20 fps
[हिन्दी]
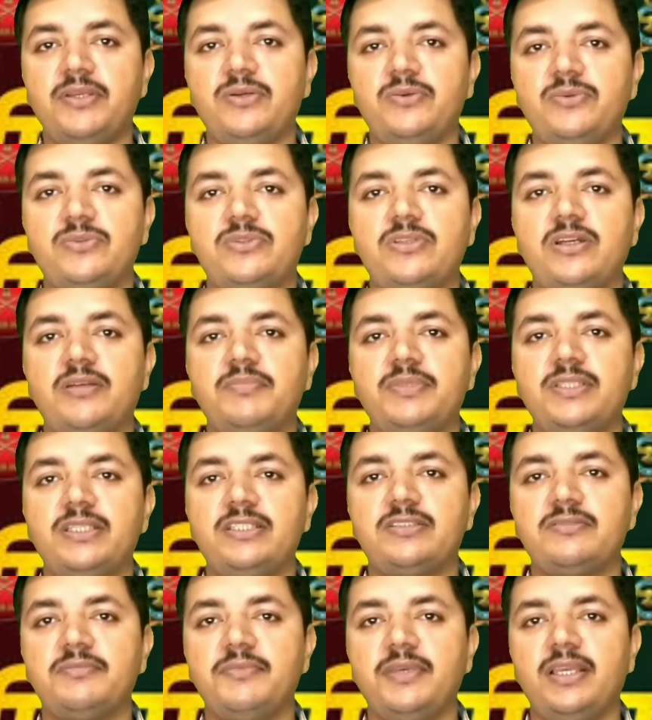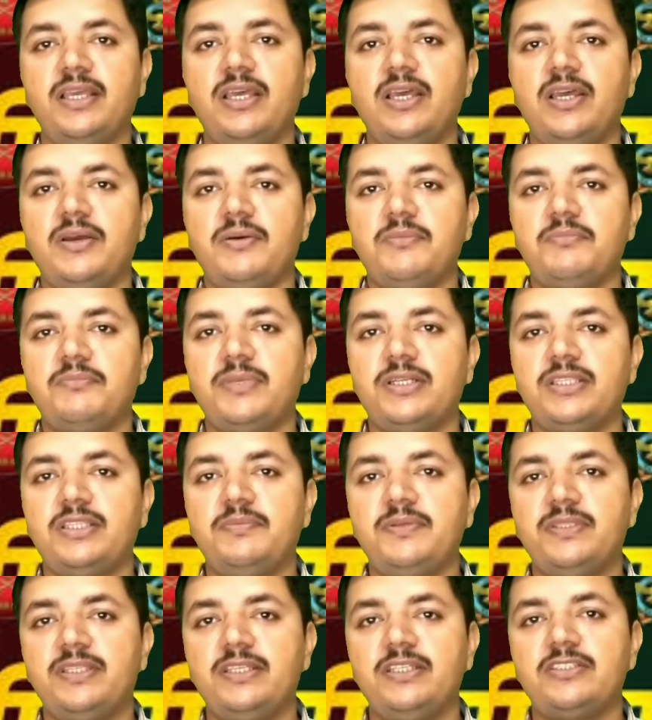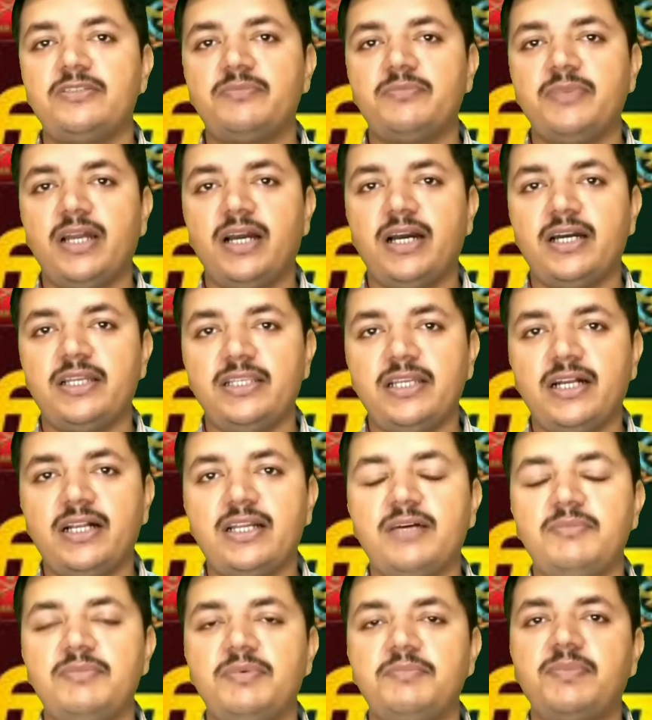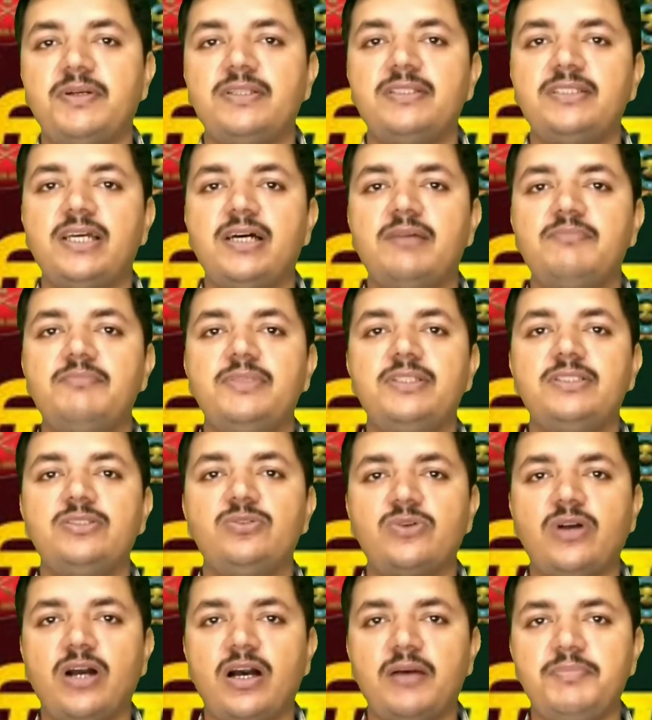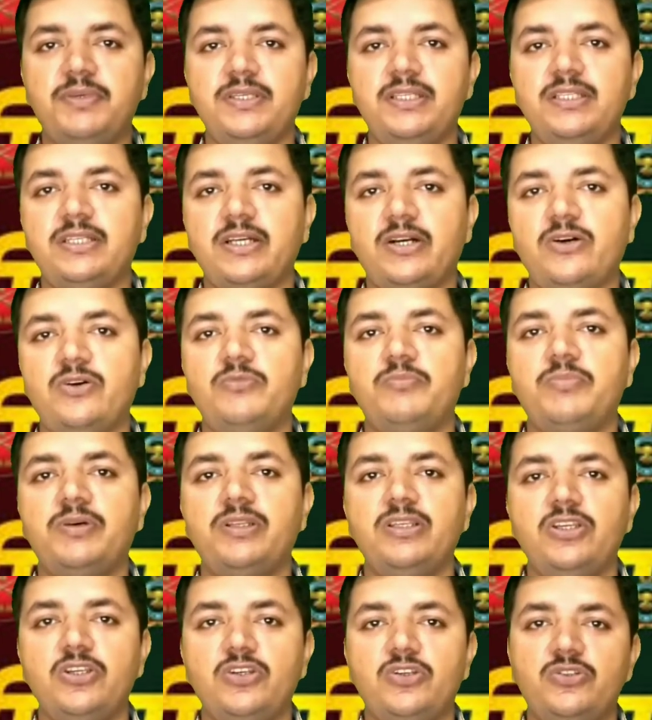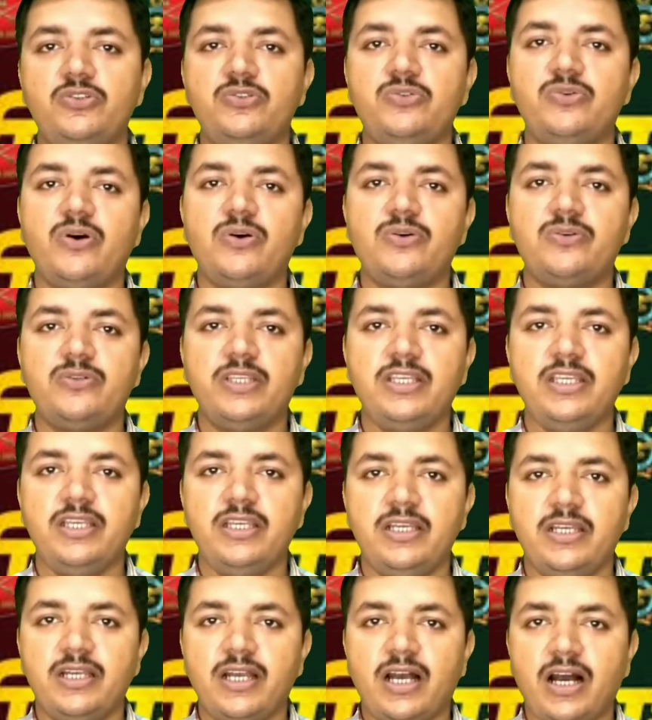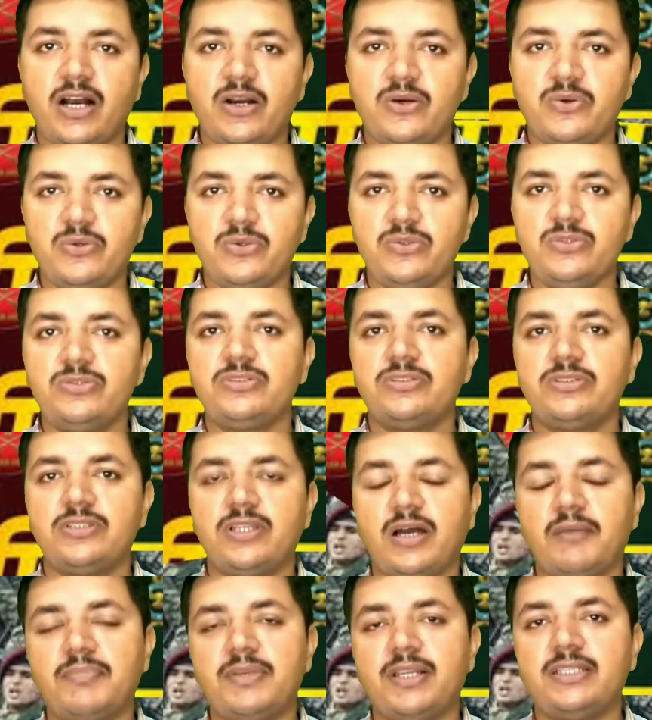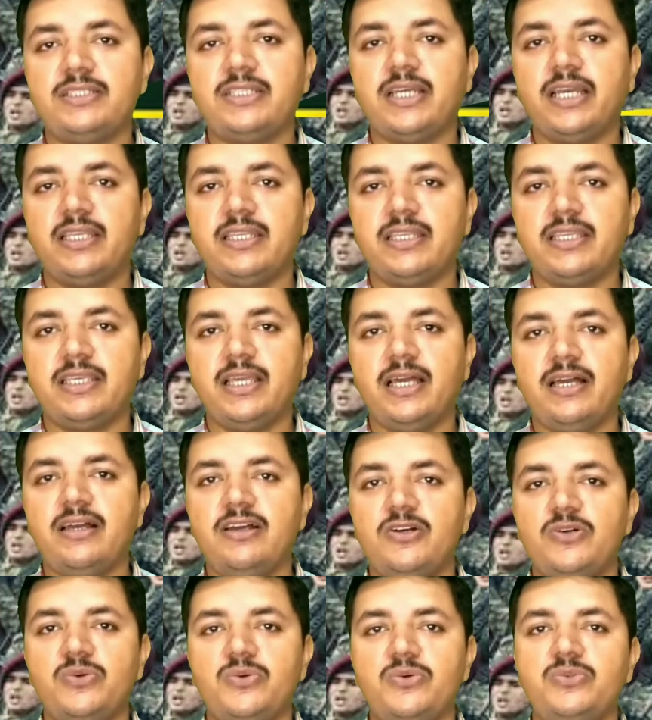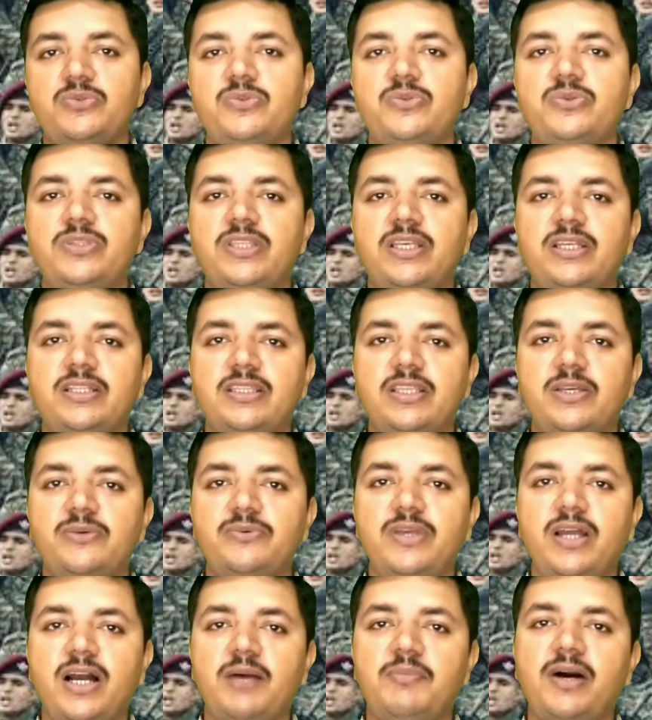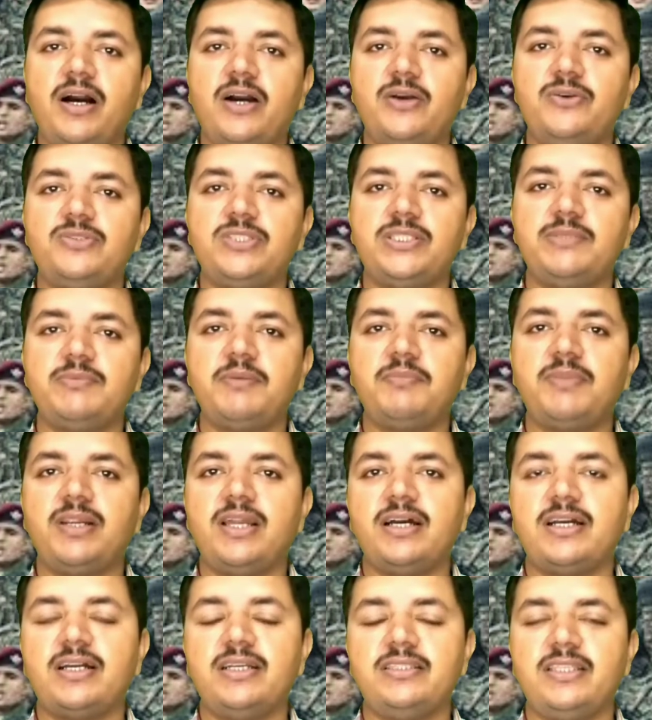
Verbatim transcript: में उत्तर प्रदेश में मध्य प्रदेश में हरियाणा में पंजाब में जो काफी जगहों पर युवाओं ने आक्रोश अपना जाहिर किया उसको देखते हुए अब आयु सीमा बढ़ाकर